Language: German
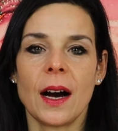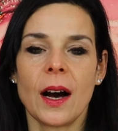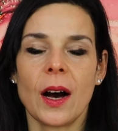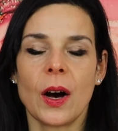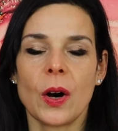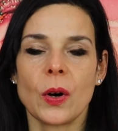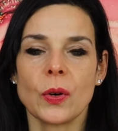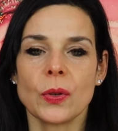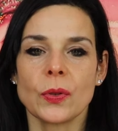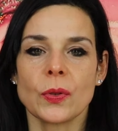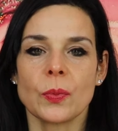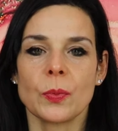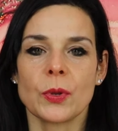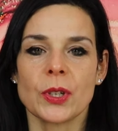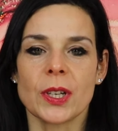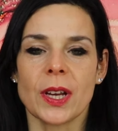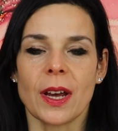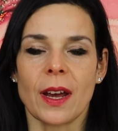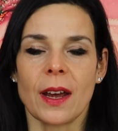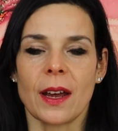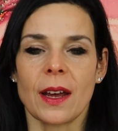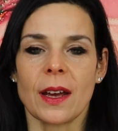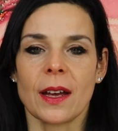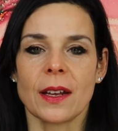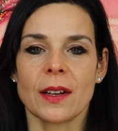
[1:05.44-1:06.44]
aus
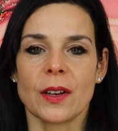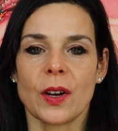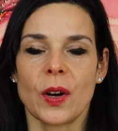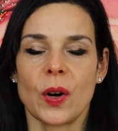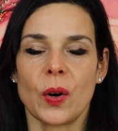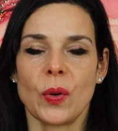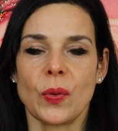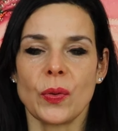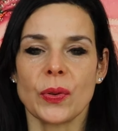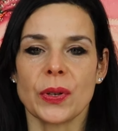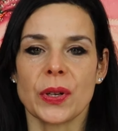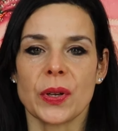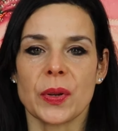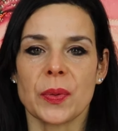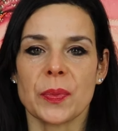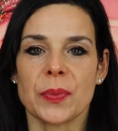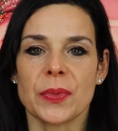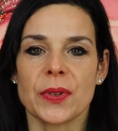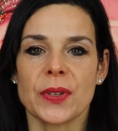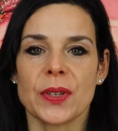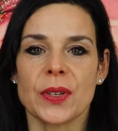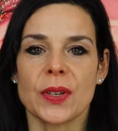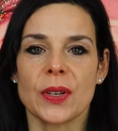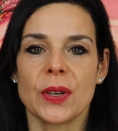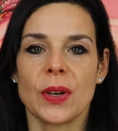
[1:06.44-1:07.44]
Mutter Erde
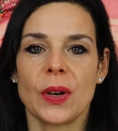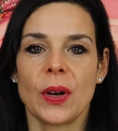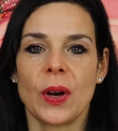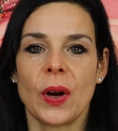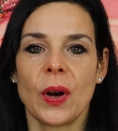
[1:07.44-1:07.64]
aufnimmst